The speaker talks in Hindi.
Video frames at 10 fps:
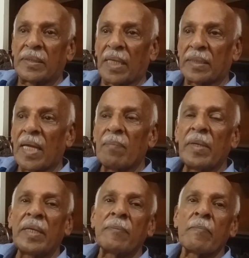सत्ता
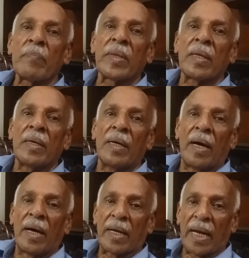में
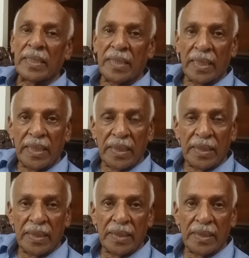राजनीतिक